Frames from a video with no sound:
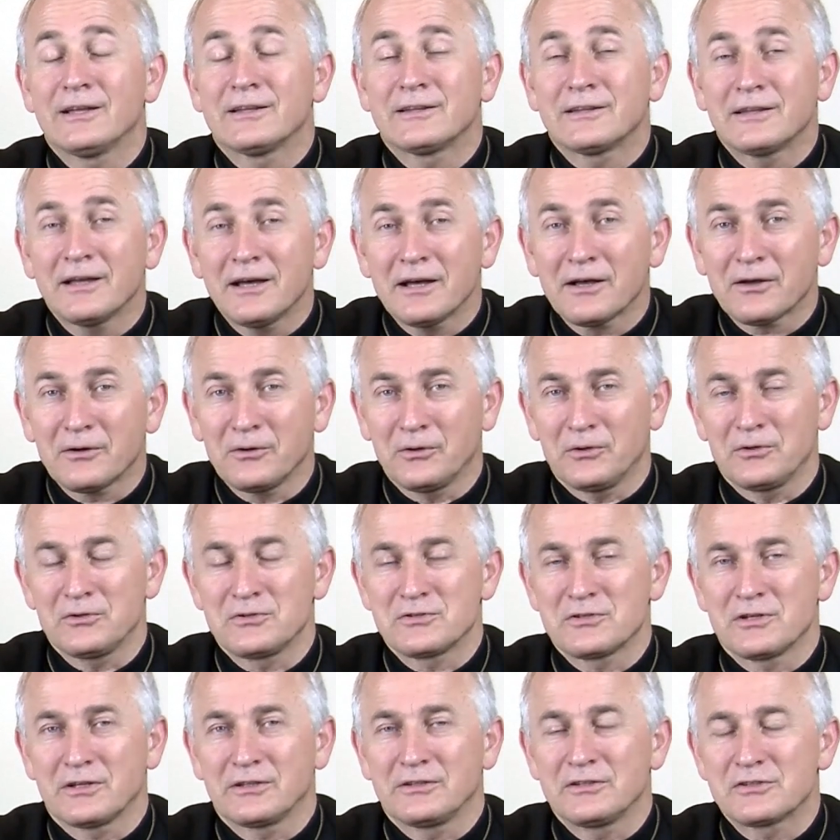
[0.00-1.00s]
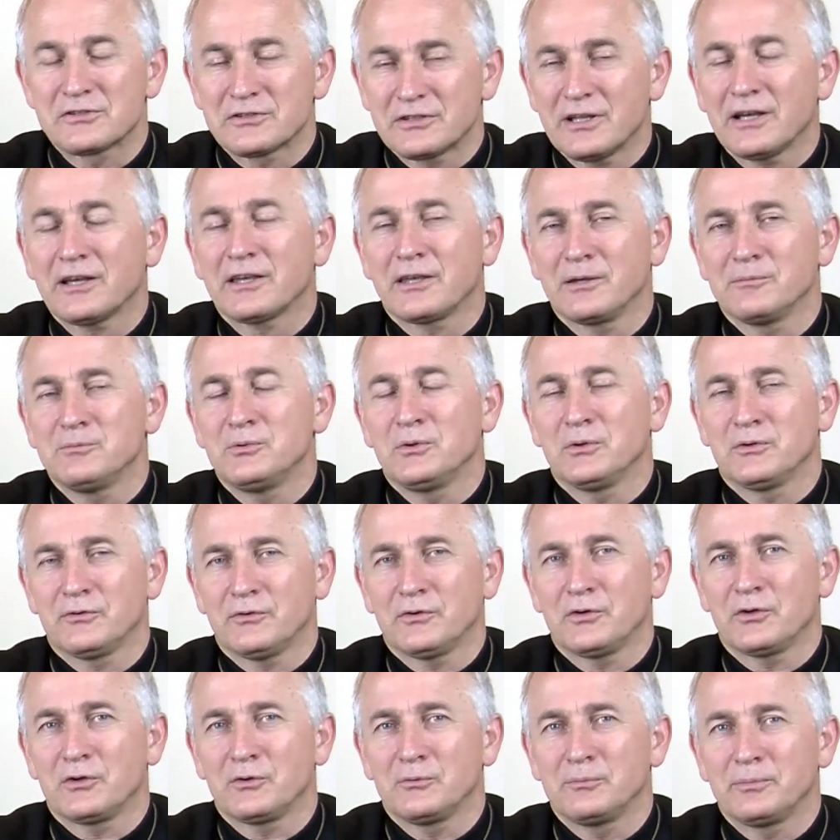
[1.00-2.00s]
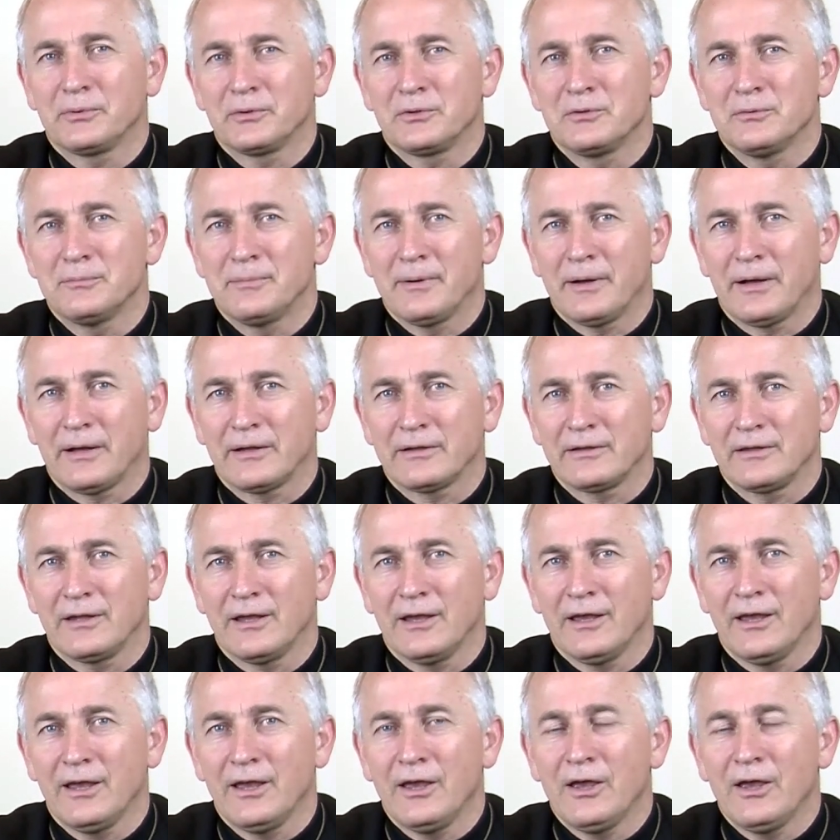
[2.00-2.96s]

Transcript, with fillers: Tak, Ojcze, gdyż takie było Twoje upodobanie.